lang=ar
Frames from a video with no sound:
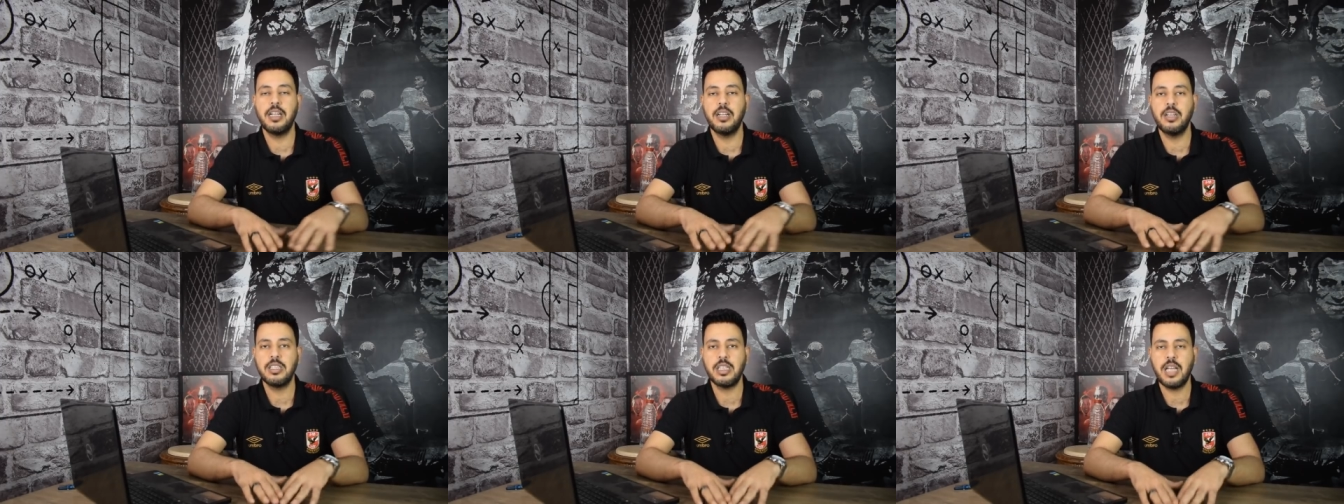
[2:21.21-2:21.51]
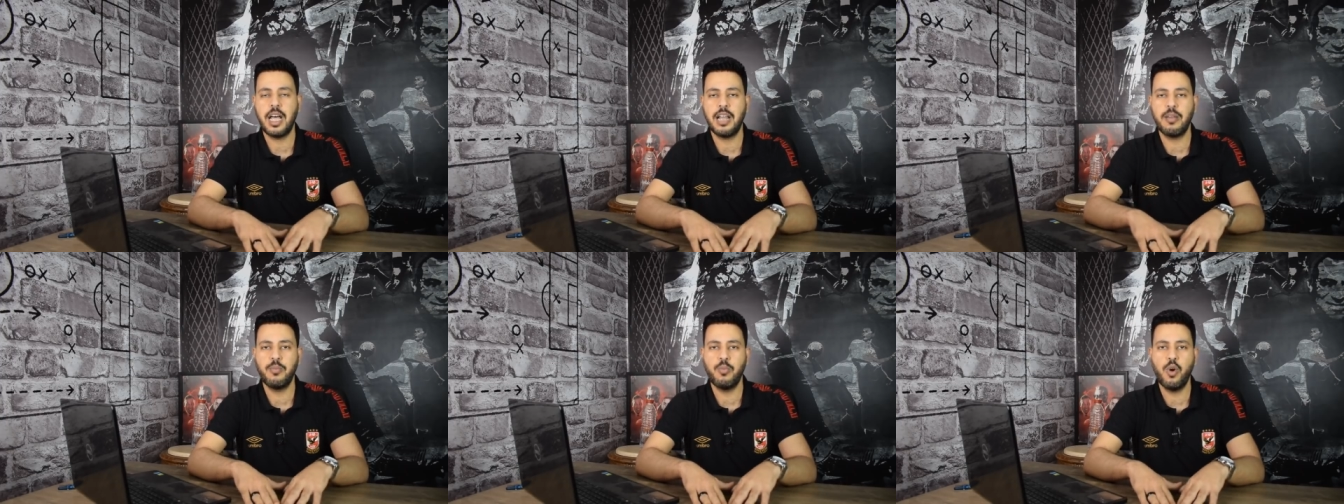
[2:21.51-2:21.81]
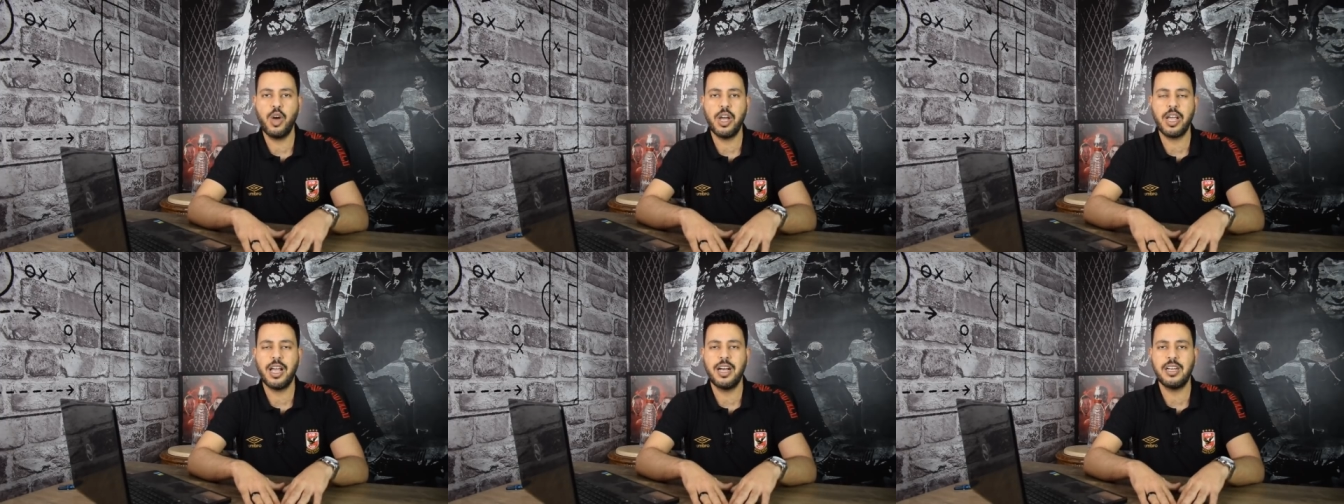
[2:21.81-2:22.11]
نصعد
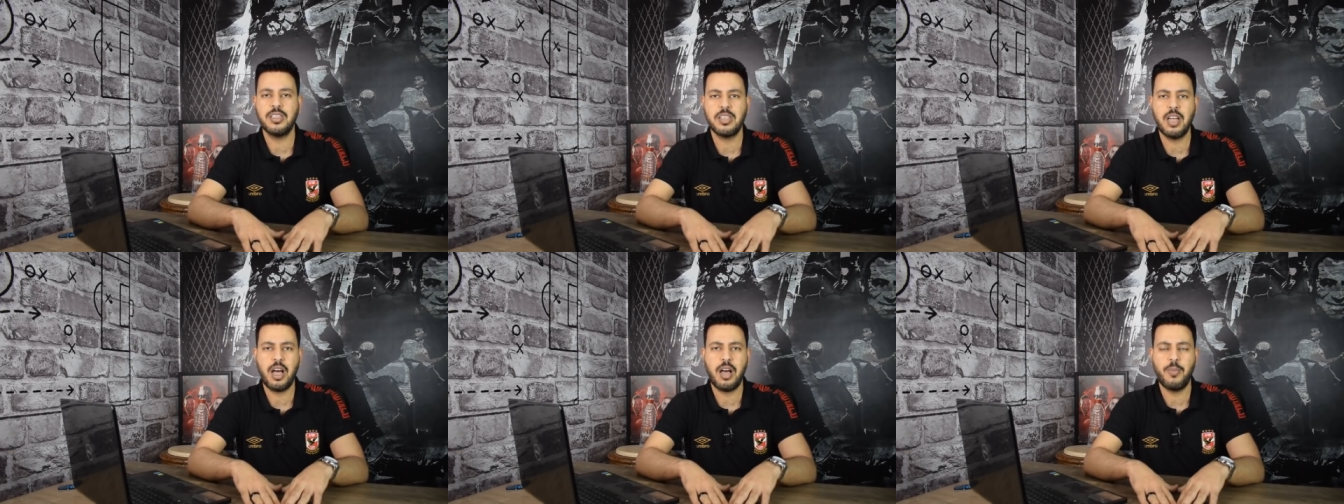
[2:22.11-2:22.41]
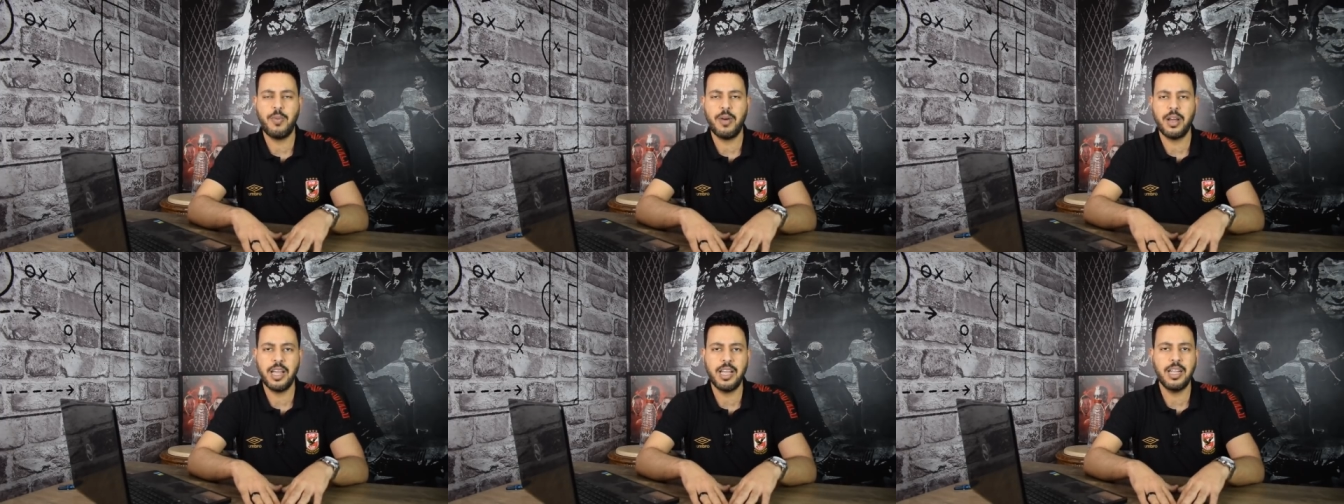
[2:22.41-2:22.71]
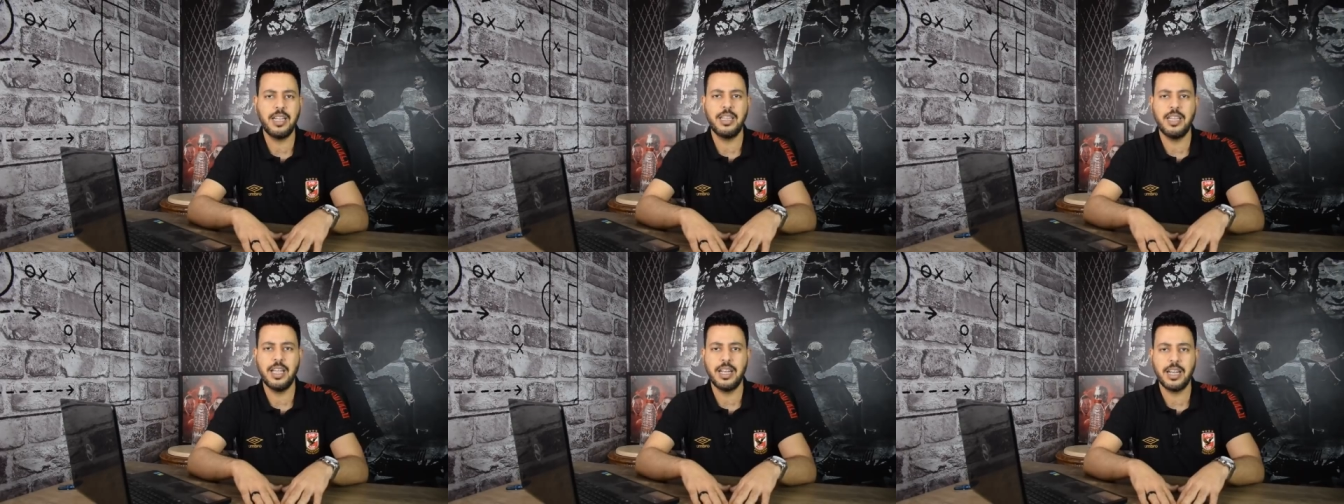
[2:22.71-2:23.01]
مواجهه صعبه
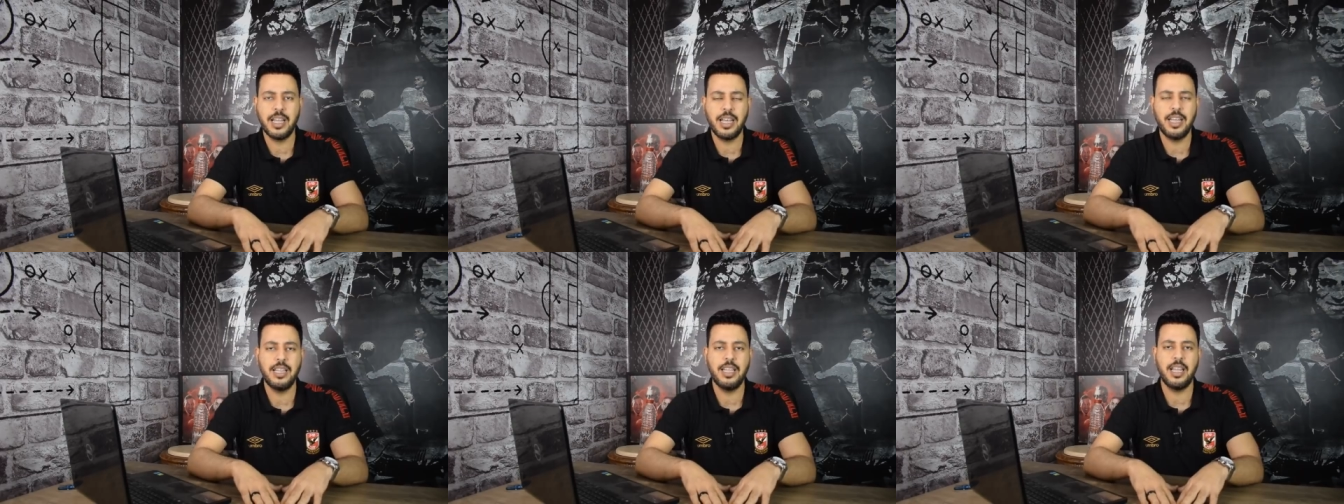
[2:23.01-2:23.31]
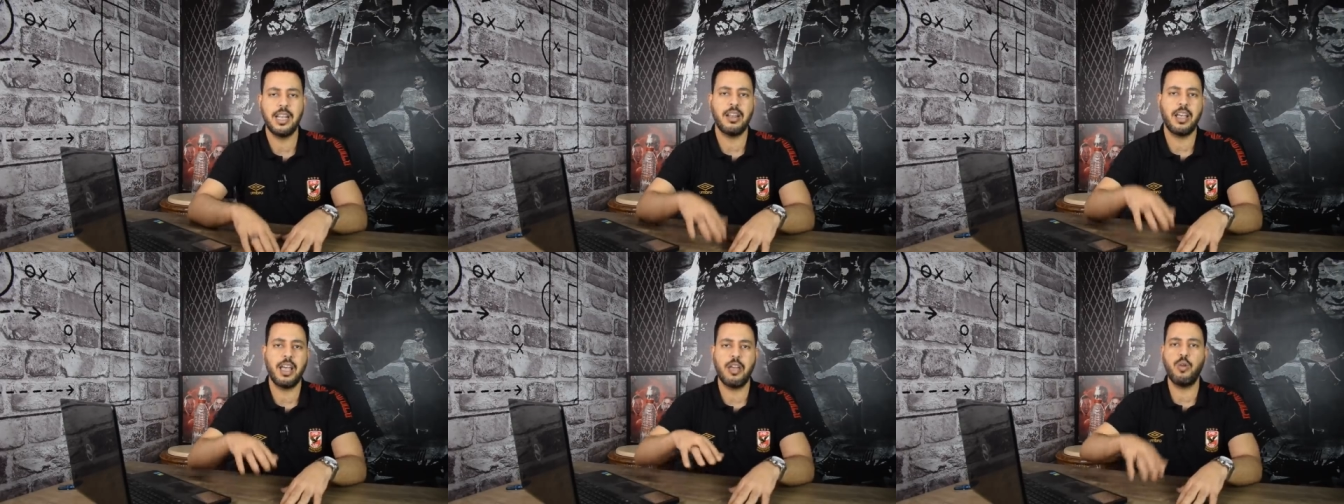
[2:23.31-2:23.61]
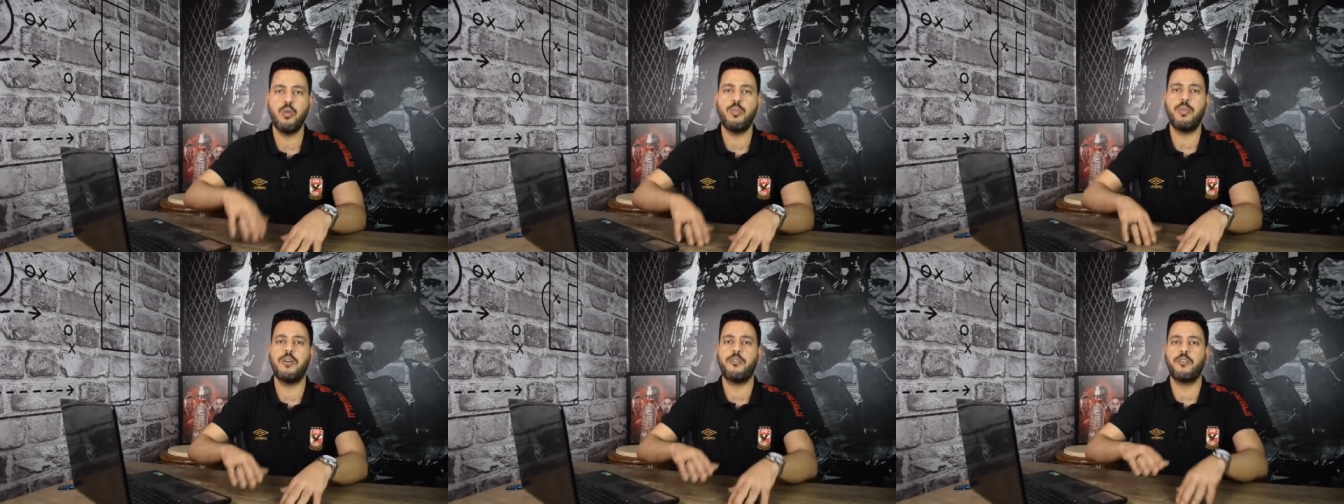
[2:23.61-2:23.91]
جدا جدا جنوب